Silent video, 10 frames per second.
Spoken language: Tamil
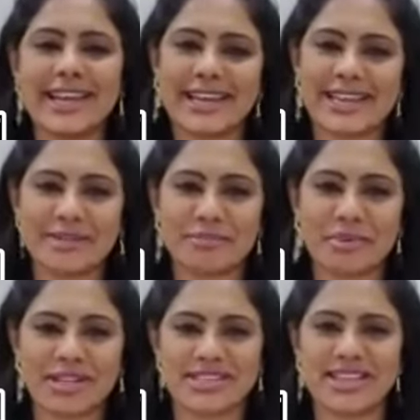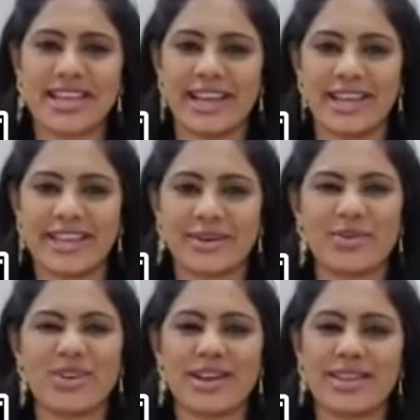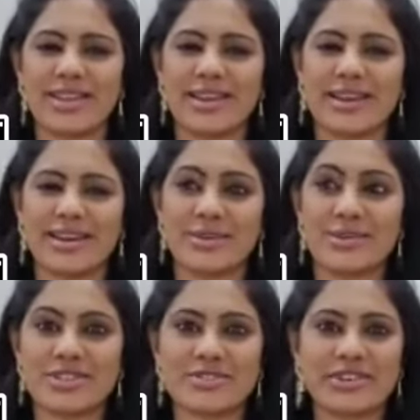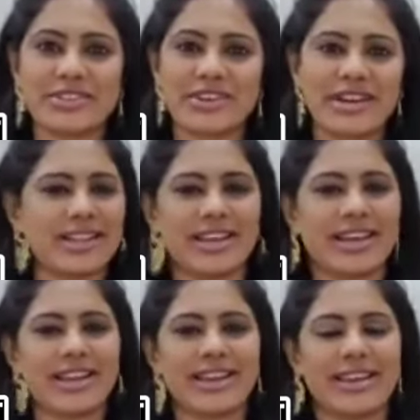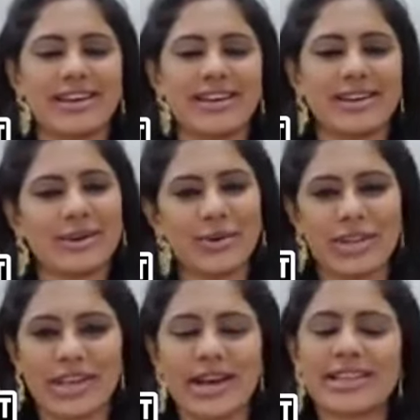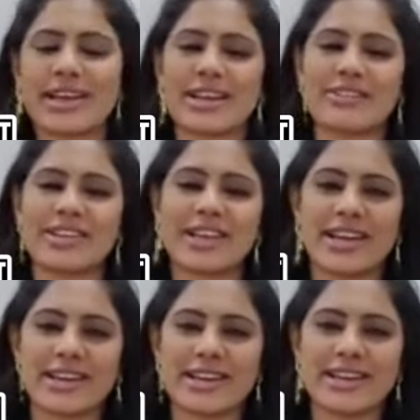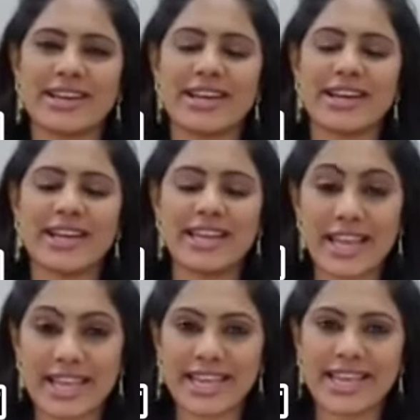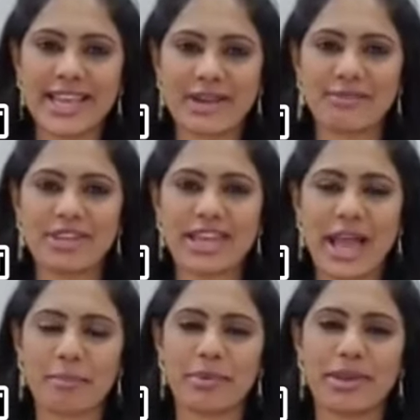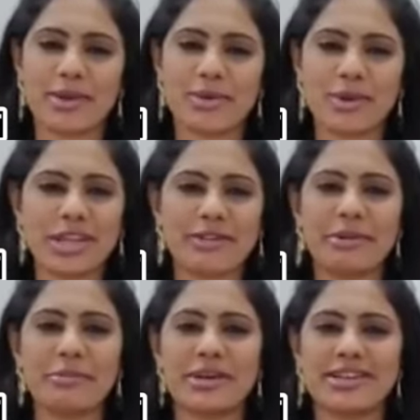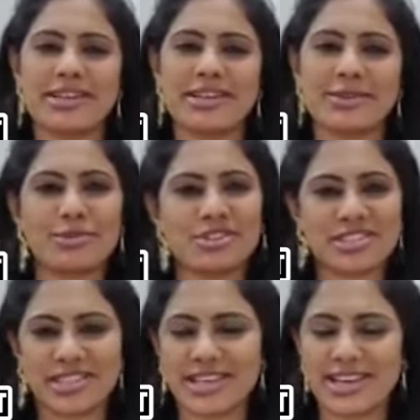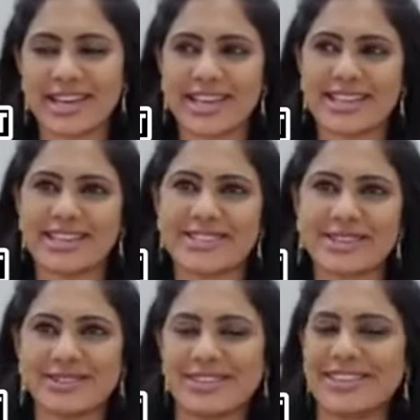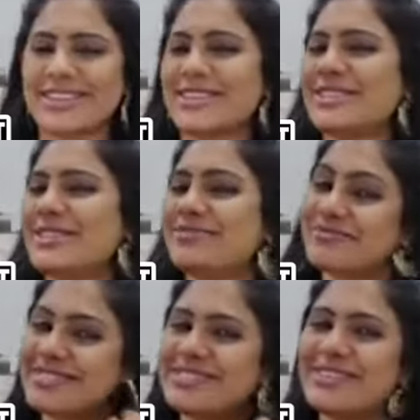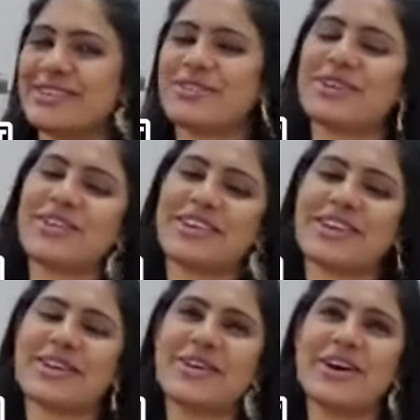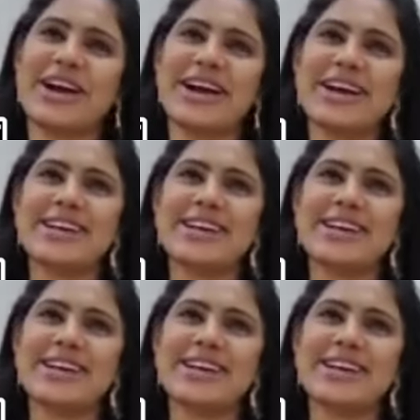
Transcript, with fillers: எனக்கு அந்த பிரச்சனையே கிடையாது குடிக்காதீங்க குடிச்சிட்டு வீட்டுக்கு வராதிங்கலாம் இல்லை குடிக்காத கணவன் தான் எனக்கு லக்கிலி ஐம் வெரி ஹாப்பி குடிக்கவே மாட்டார் குடித்ததே கிடையாதுன்னு சொல்லும் போது கொஞ்சம் அப்படி தூக்கி விட்டுக்கணும்